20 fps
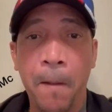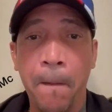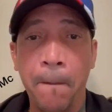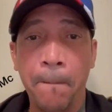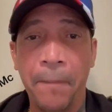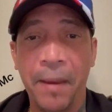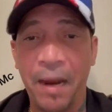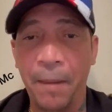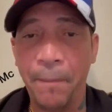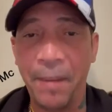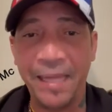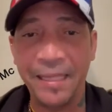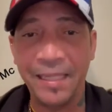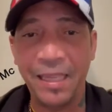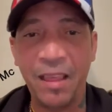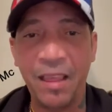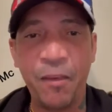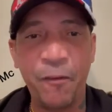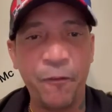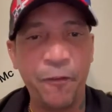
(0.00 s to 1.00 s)
para pararse
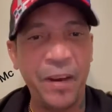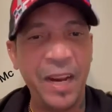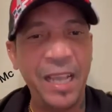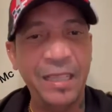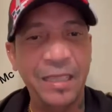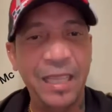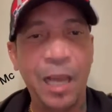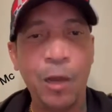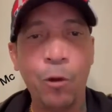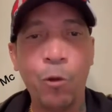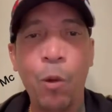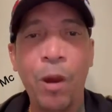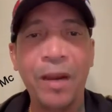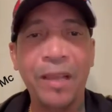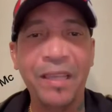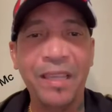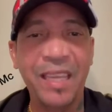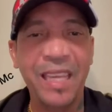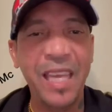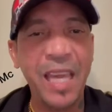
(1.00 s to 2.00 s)
de frente a
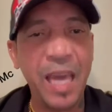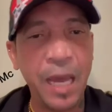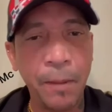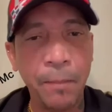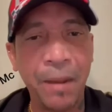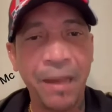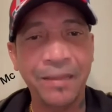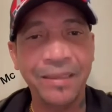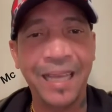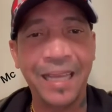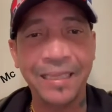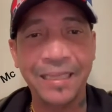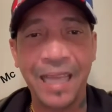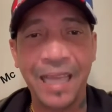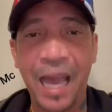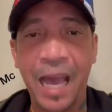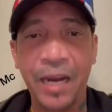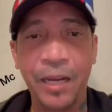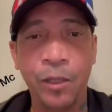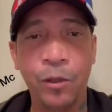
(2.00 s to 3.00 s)
cualquier
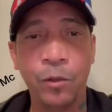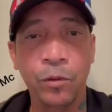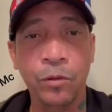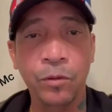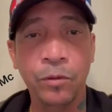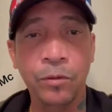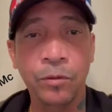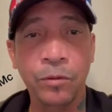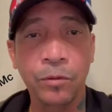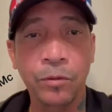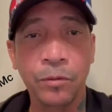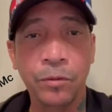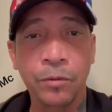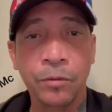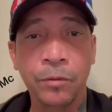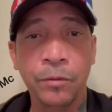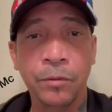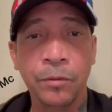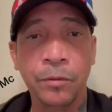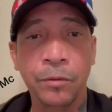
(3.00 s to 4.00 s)
mandatario
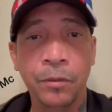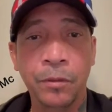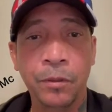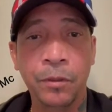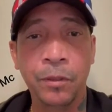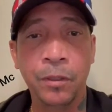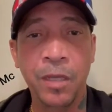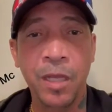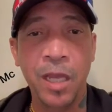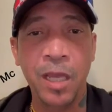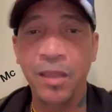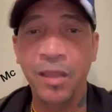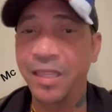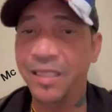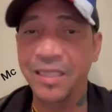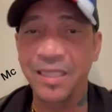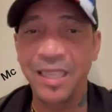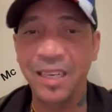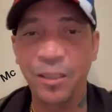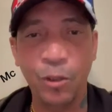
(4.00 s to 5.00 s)
y
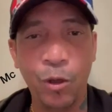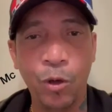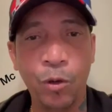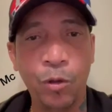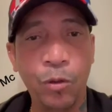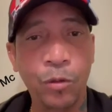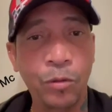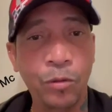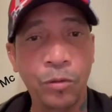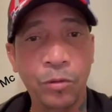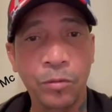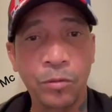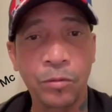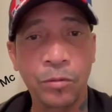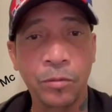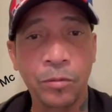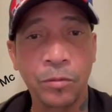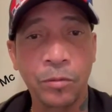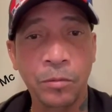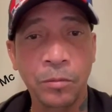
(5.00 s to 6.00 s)
decir no,
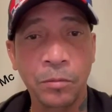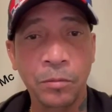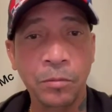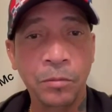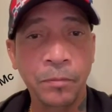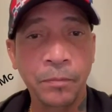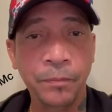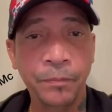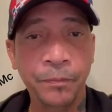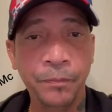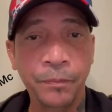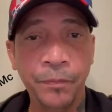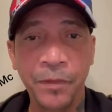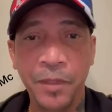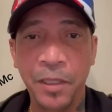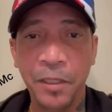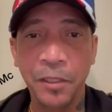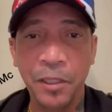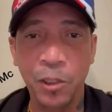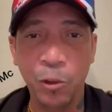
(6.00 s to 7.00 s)

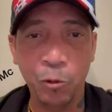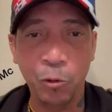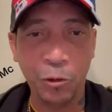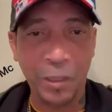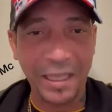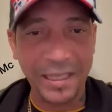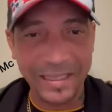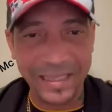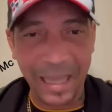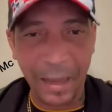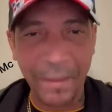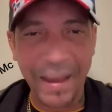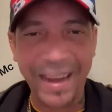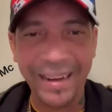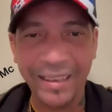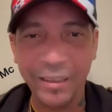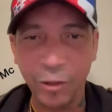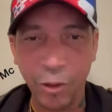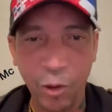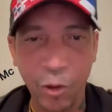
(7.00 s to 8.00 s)
si usted está
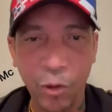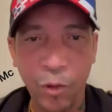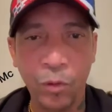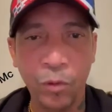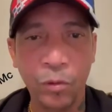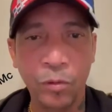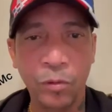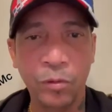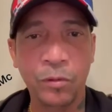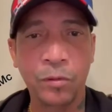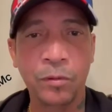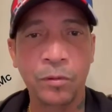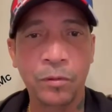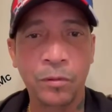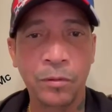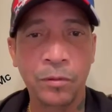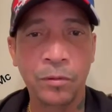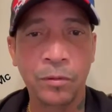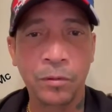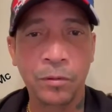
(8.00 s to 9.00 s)
mal, no.
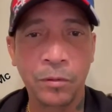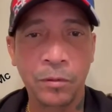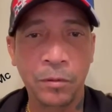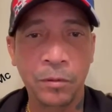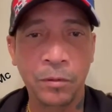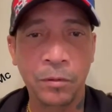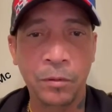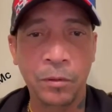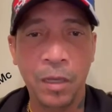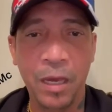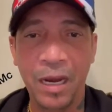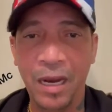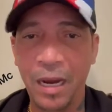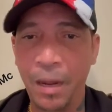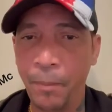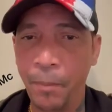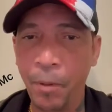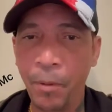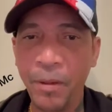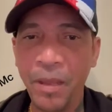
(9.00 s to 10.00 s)

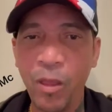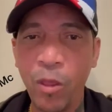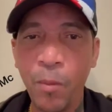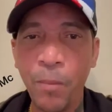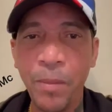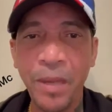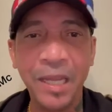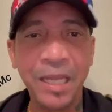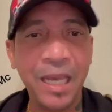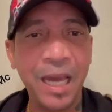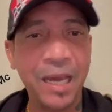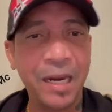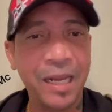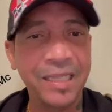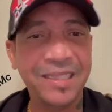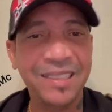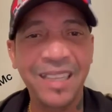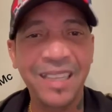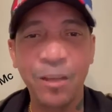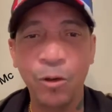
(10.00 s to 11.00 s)
República Dominicana
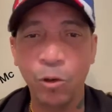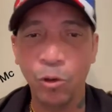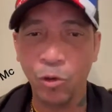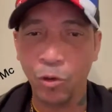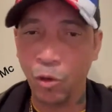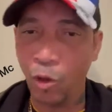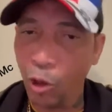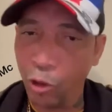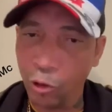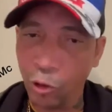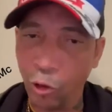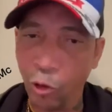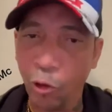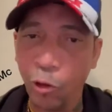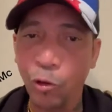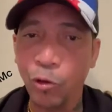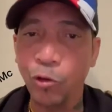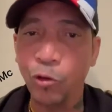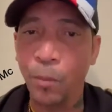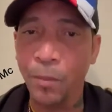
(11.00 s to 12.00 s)
es de nosotros
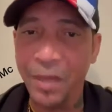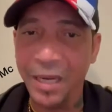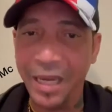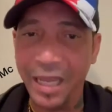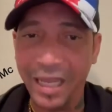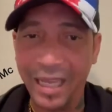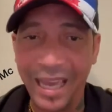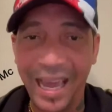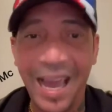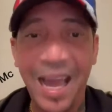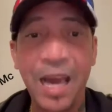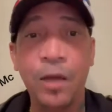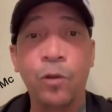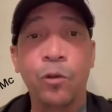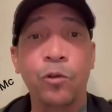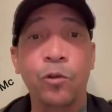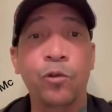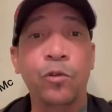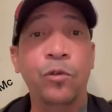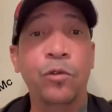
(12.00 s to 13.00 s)
los
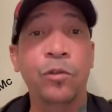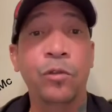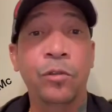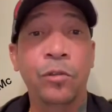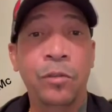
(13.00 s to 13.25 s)
dominicanos.